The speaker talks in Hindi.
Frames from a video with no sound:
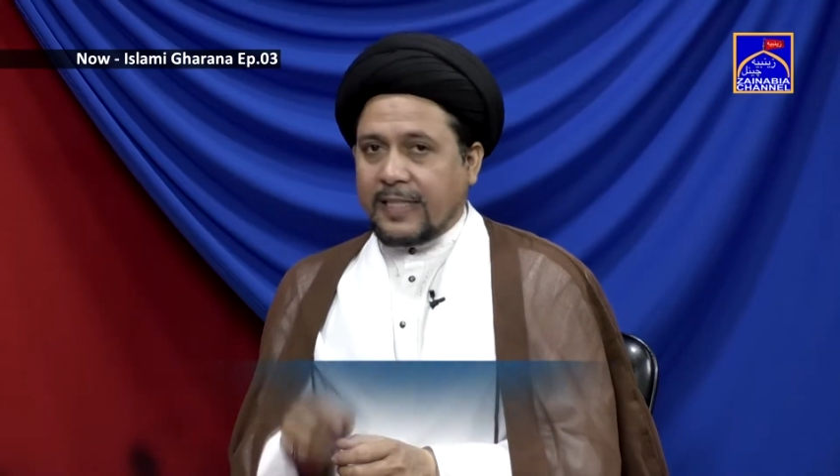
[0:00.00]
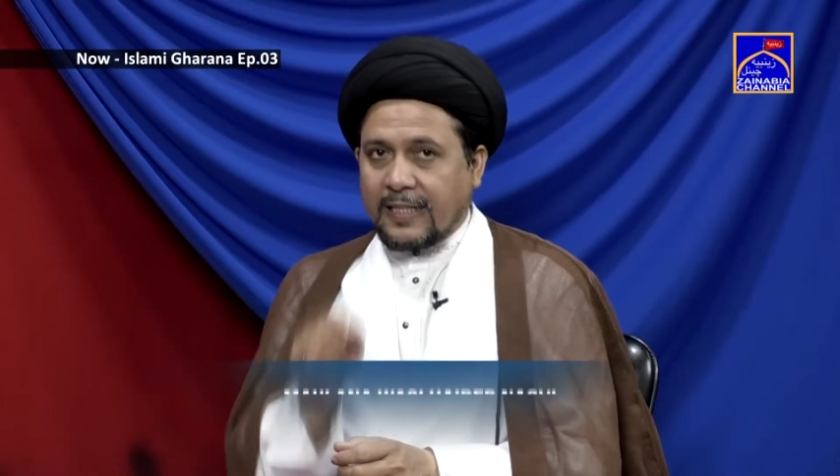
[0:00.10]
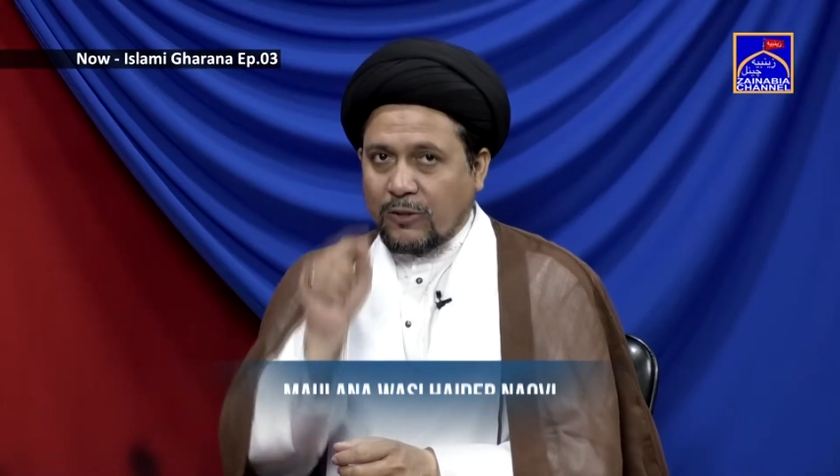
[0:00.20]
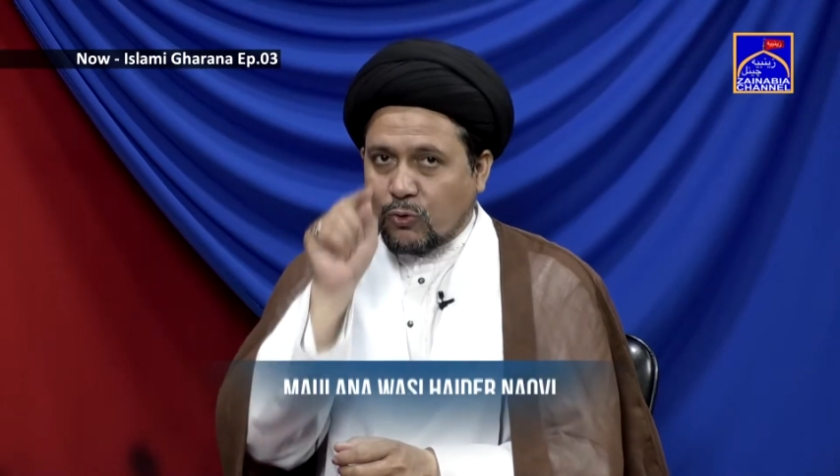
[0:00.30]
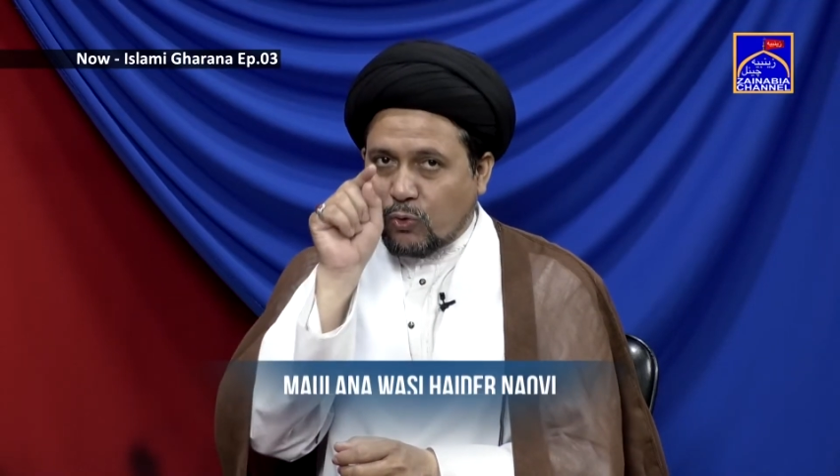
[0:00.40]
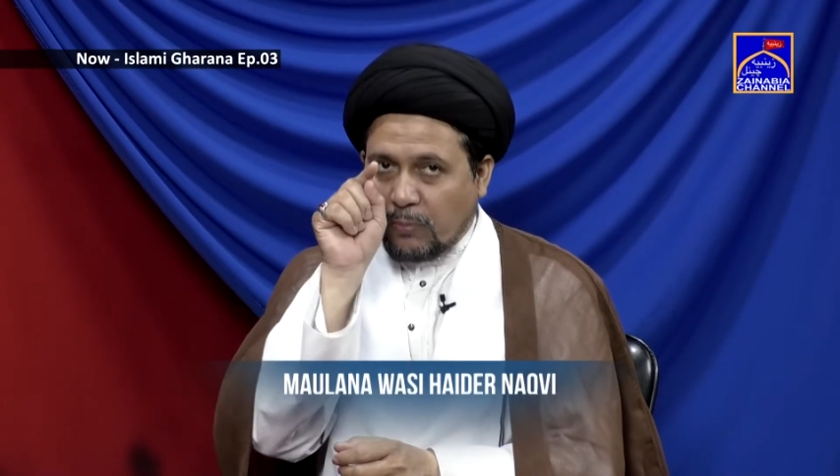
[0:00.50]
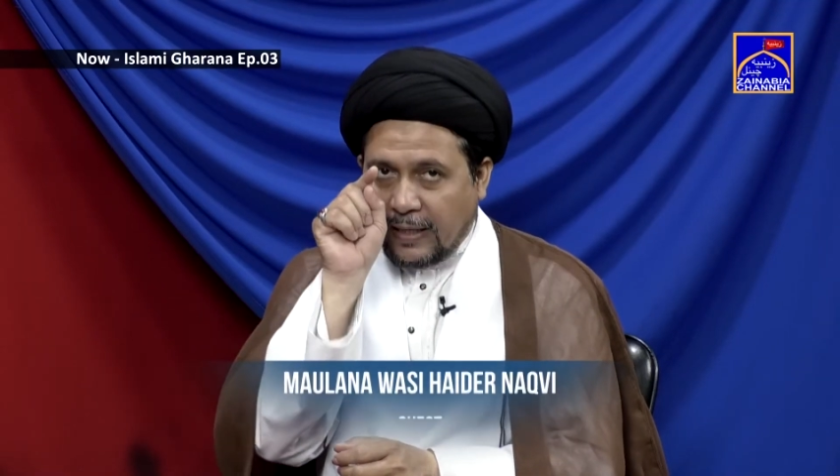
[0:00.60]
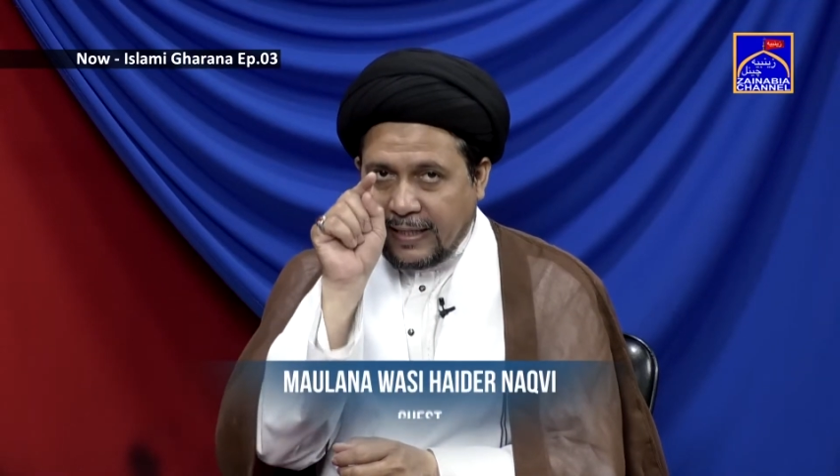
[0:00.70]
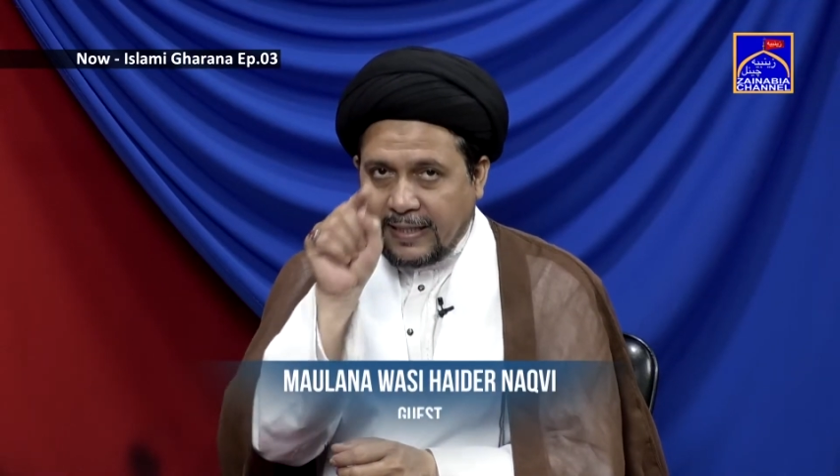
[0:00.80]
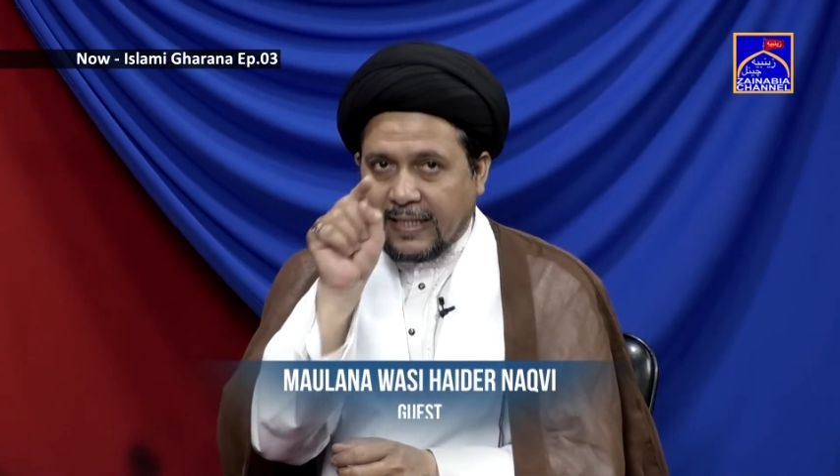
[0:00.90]
यानी
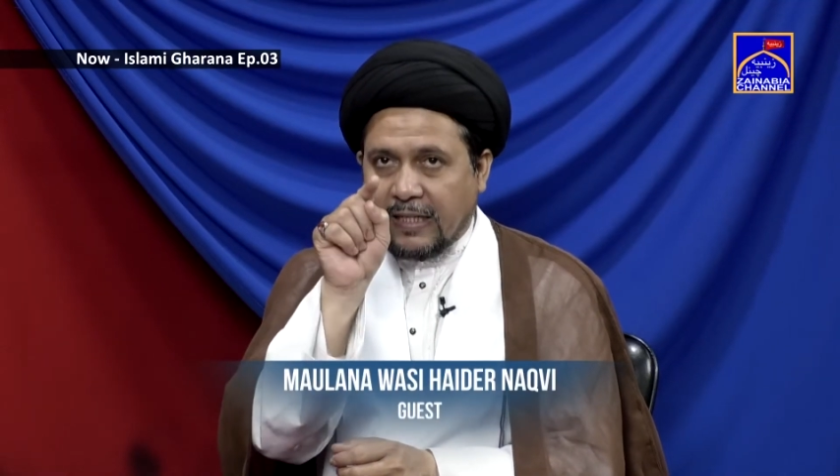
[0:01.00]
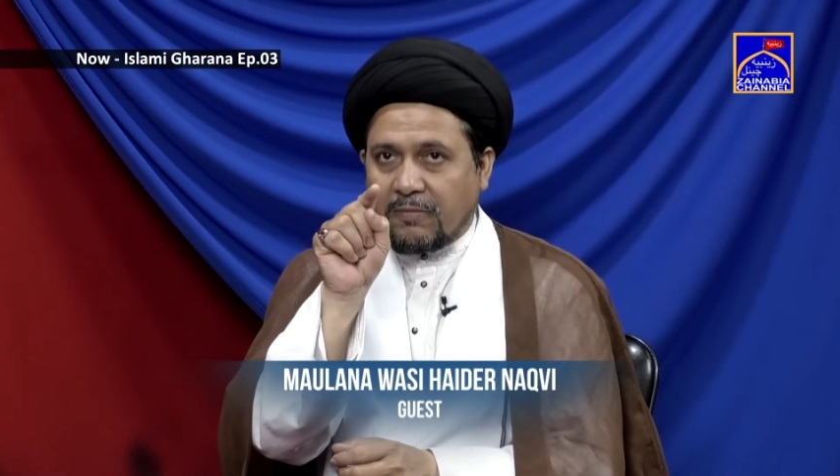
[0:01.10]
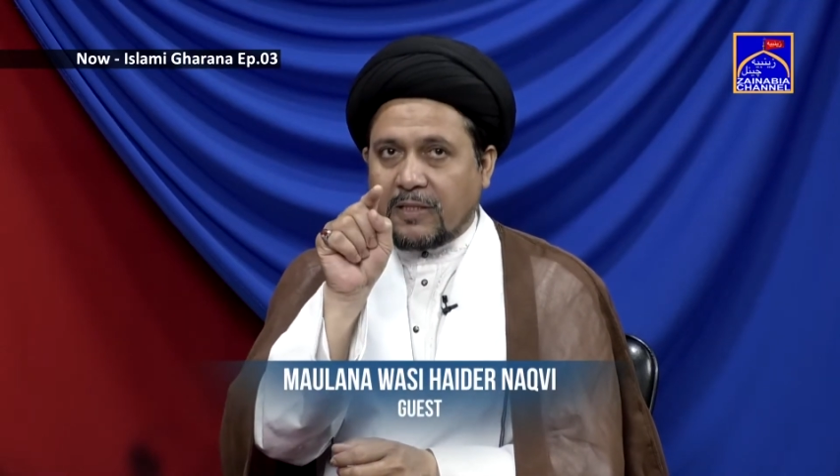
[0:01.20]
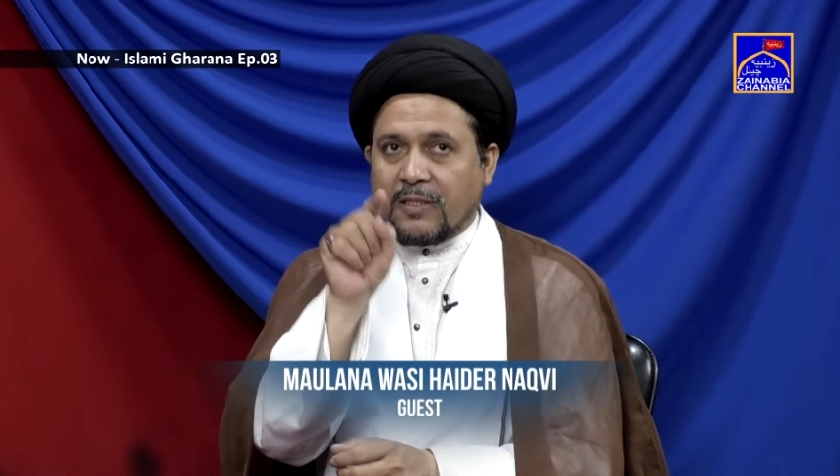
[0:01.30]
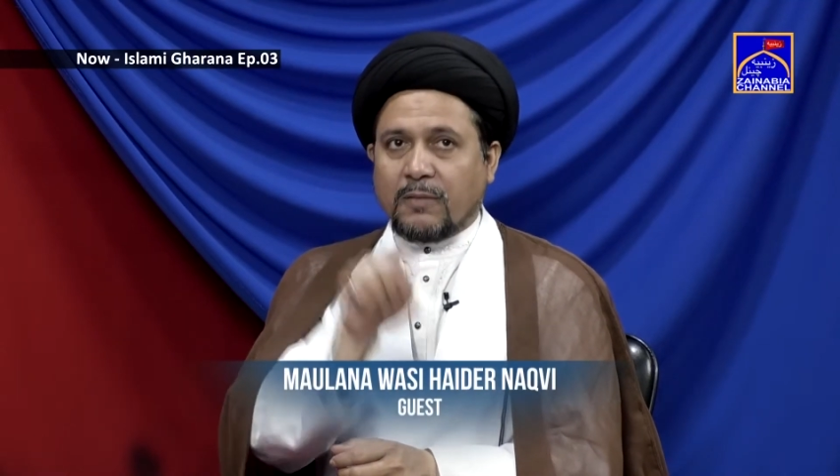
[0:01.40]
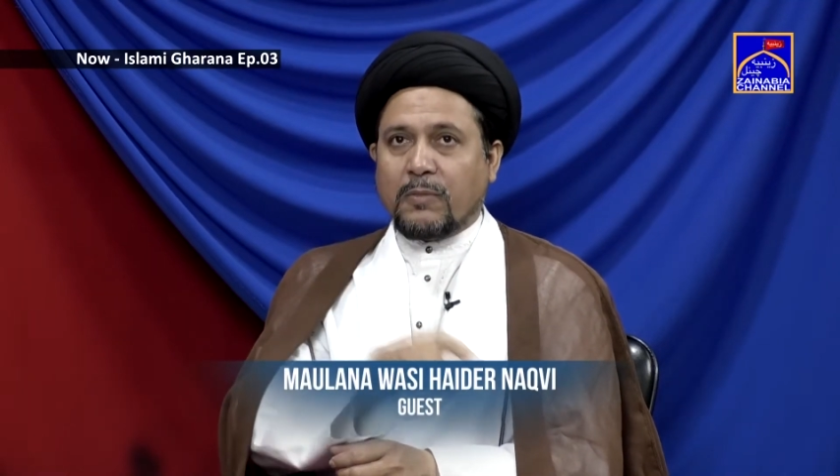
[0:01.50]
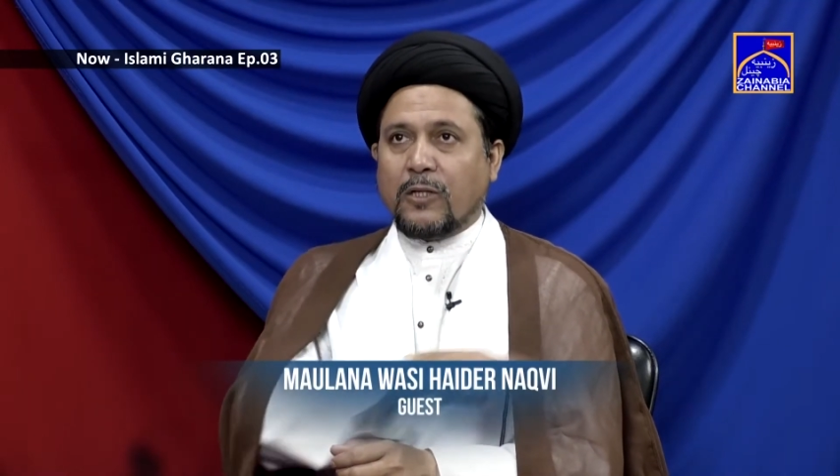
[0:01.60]
तुम्हारे टेलीविज़न